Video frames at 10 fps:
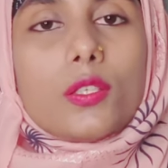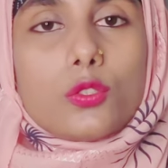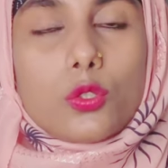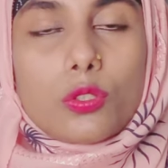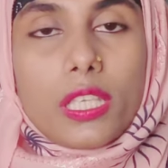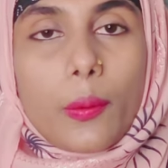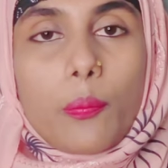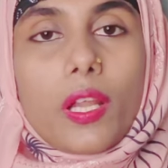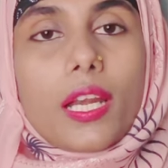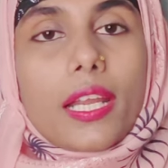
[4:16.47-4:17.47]
যদি
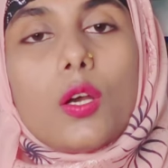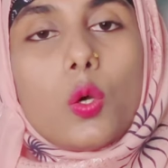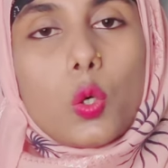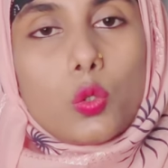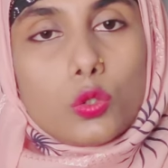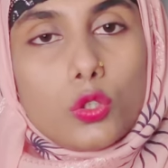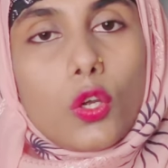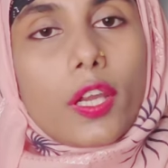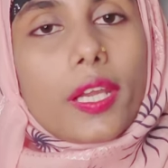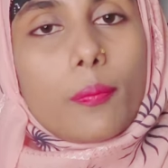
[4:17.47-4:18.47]
আপনার হলুদ
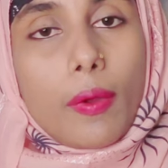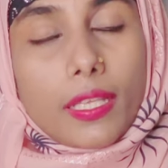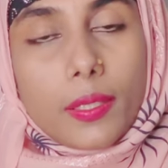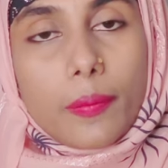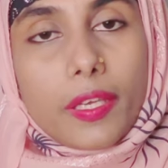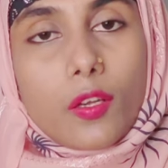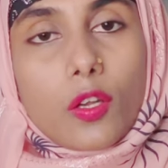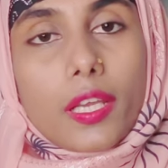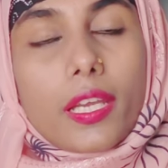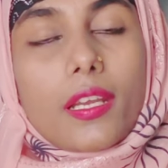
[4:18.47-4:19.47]
রঙের বাদামি
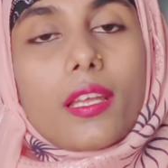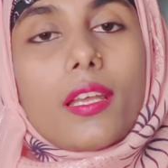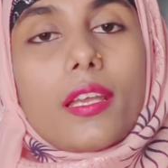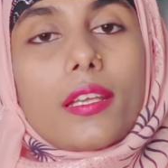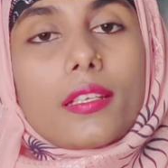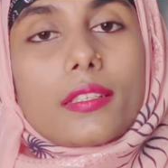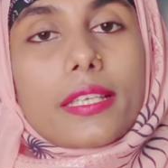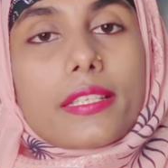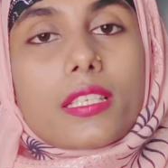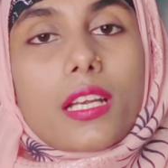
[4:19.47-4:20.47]
রঙের
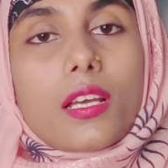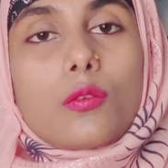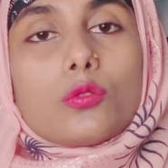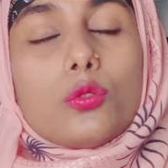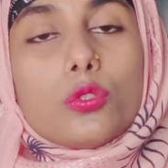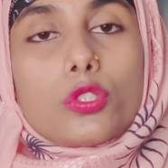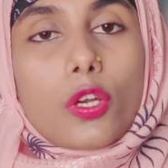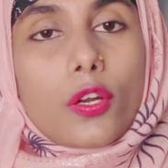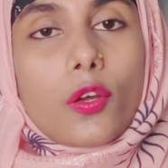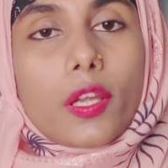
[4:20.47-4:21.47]
এছাড়াও
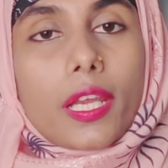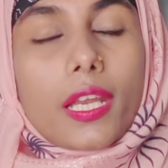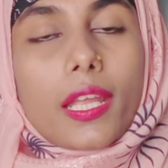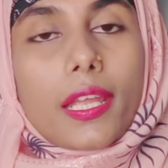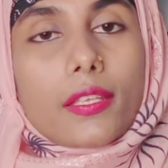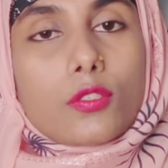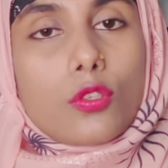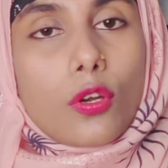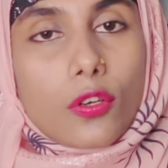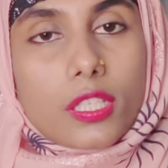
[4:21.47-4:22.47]
ধূসর রঙের এই
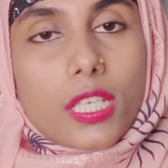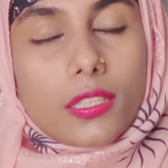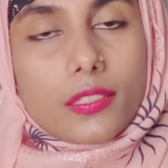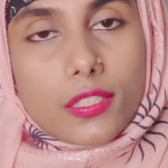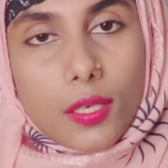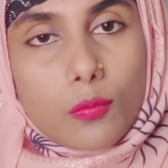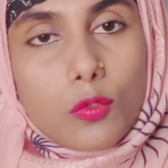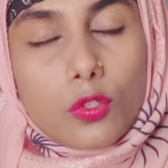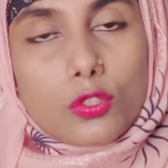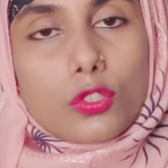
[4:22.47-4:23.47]
ধরনের সাদা
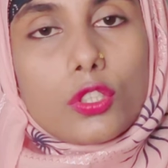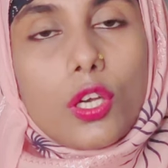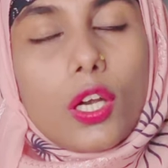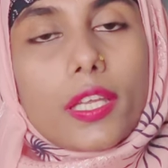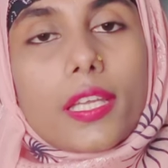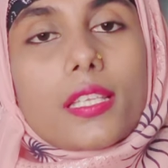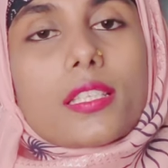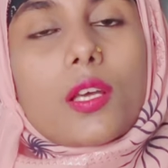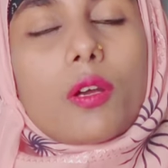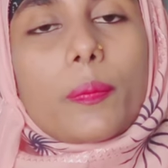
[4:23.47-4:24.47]
স্রাবগুলো যদি হয়
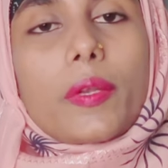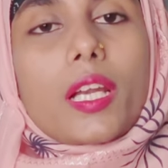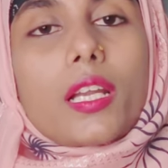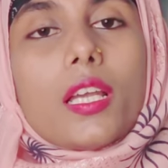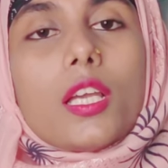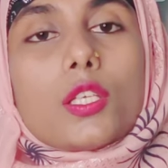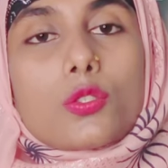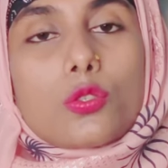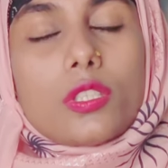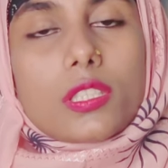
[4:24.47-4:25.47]
এছাড়াও আপনার
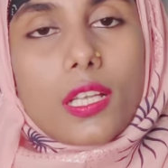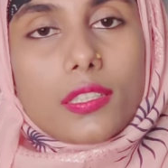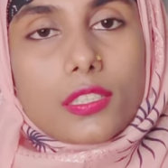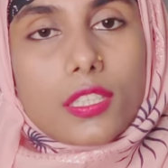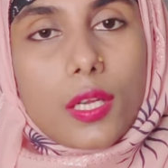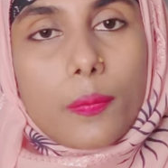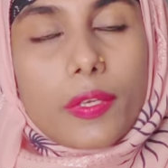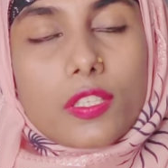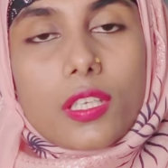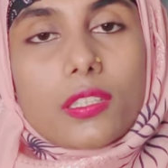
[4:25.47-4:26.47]
যদি সাদা
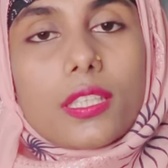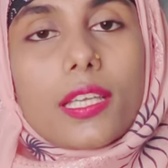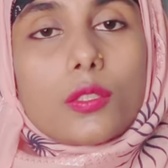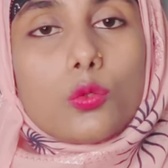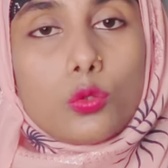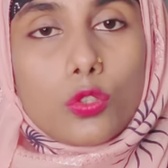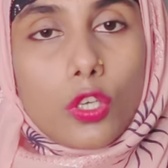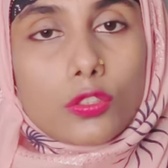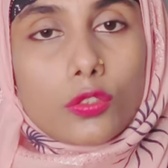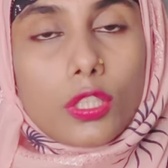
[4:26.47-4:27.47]
স্রাবের সাথে
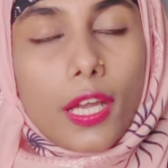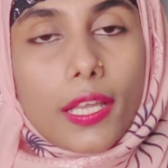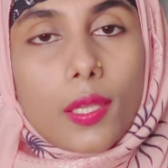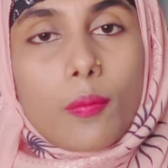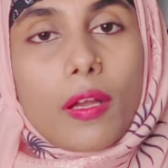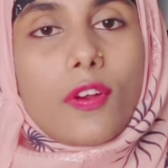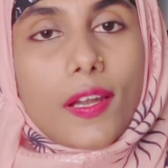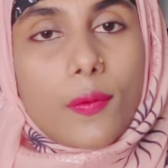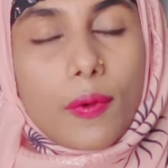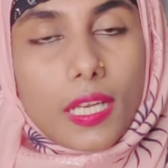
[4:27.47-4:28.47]
দুর্গন্ধ থাকে বা
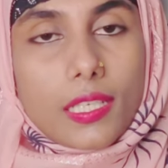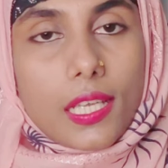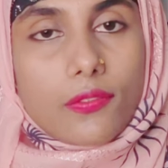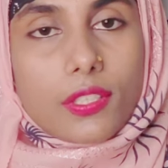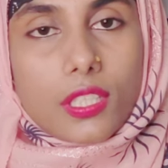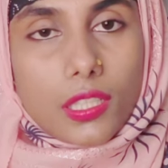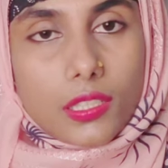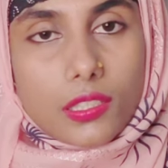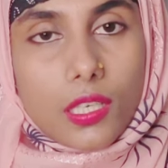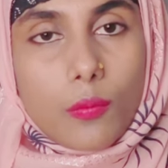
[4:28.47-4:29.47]
ফাটা ফাটা টাইপের
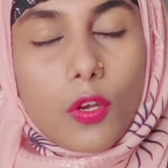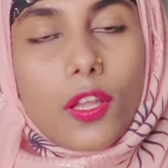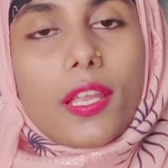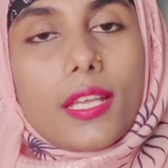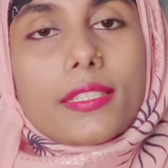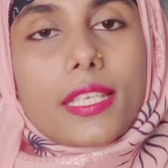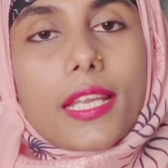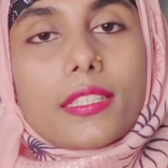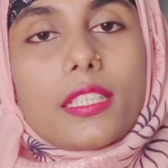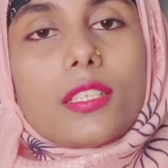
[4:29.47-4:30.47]
সাদা স্রাব হয়
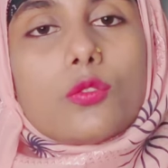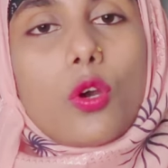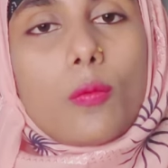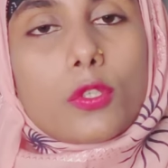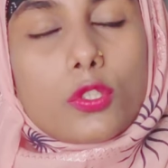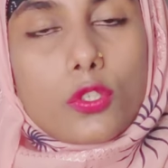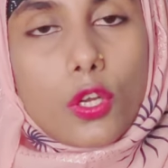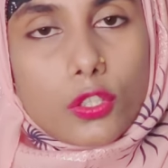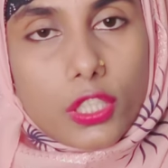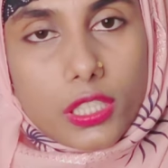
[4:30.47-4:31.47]
সেক্ষেত্রে কিন্তু অবশ্যই
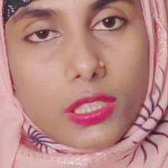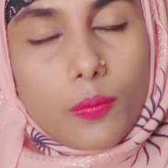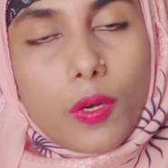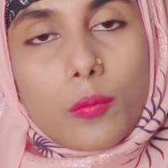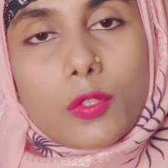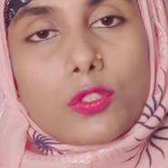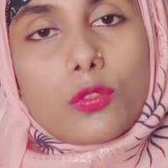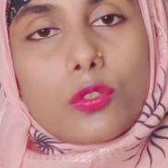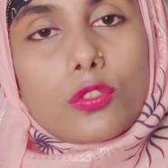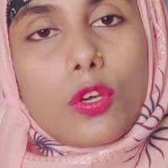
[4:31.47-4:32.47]
ডক্টরের সাথে পরামর্শ
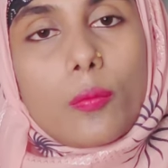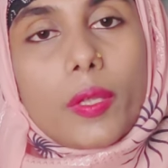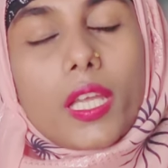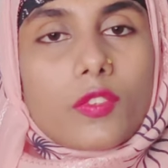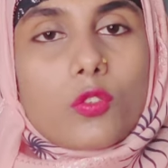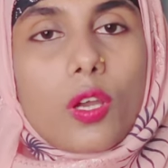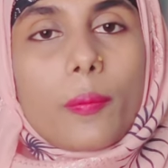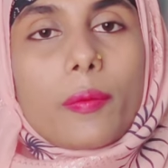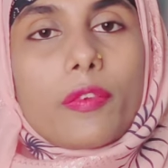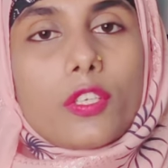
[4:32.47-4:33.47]
করতে হবে তো
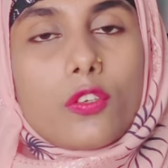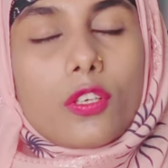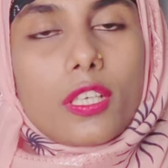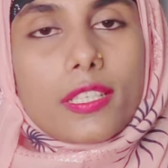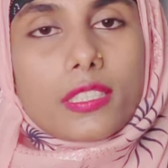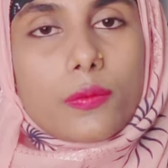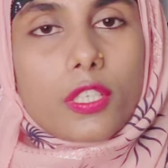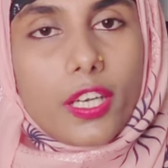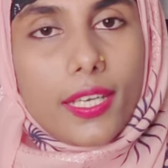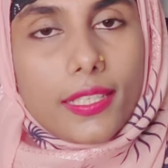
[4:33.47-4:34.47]
আমি ভিডিওর
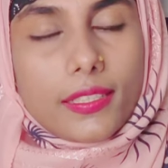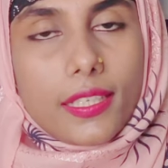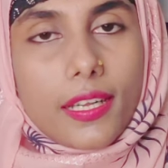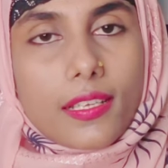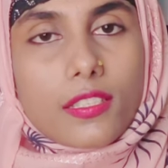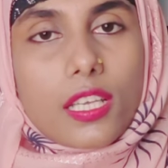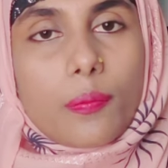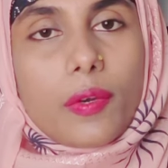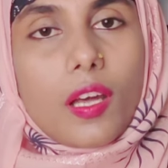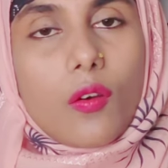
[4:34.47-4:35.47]
ডিসক্রিপশনে লিঙ্ক দিয়ে রাখছি
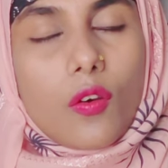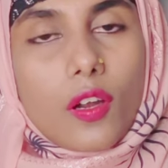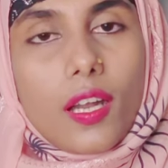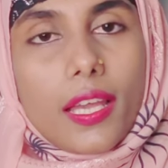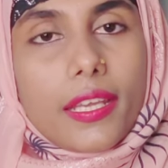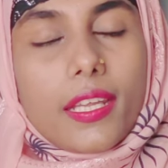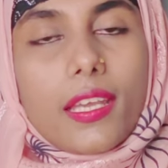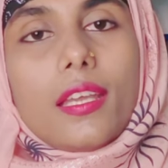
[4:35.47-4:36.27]
আপনারা অনলাইনে